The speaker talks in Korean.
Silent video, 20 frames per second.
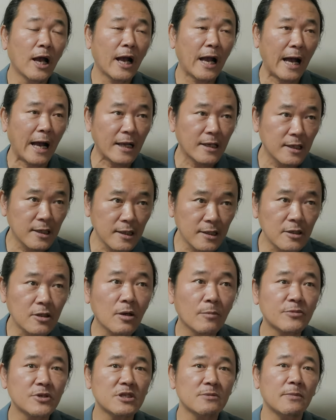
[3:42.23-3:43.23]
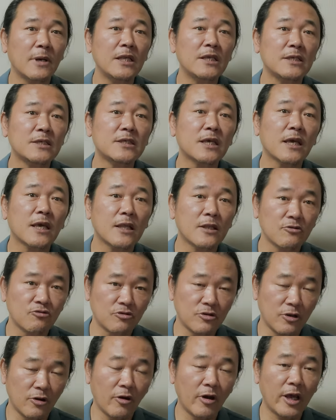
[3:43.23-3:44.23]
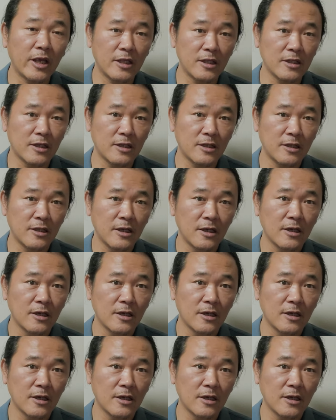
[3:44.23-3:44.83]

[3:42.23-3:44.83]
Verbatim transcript: 강의는 없지만 이 책에는 들어가 있는